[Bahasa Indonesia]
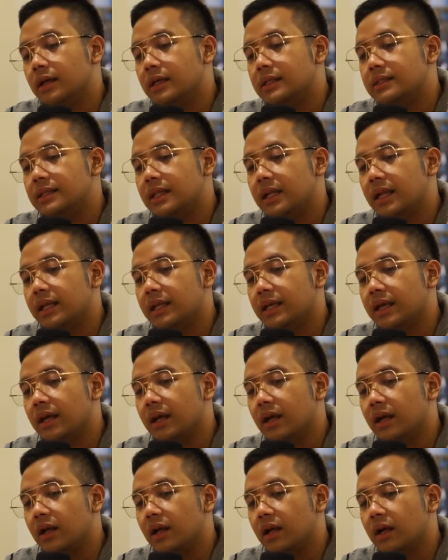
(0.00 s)

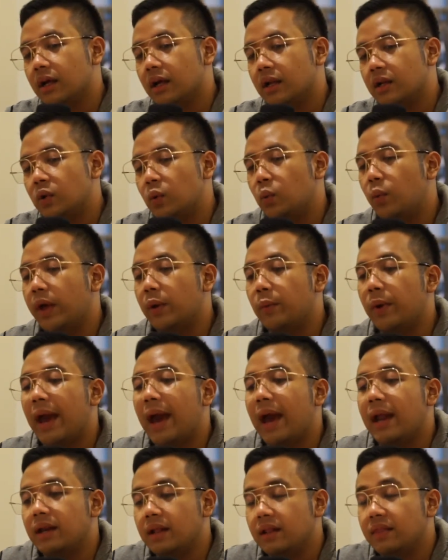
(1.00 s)
istilahnya the way
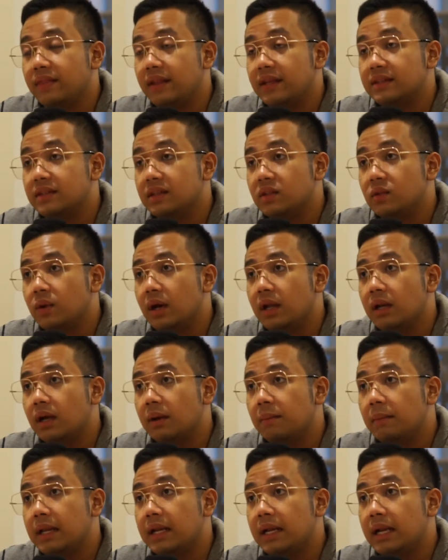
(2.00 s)
we handle things itu kan
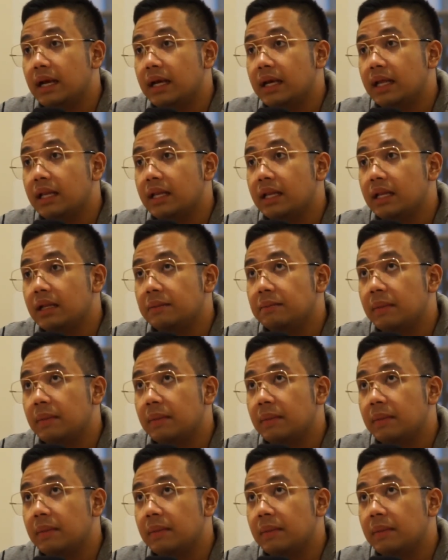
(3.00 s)
kembali lagi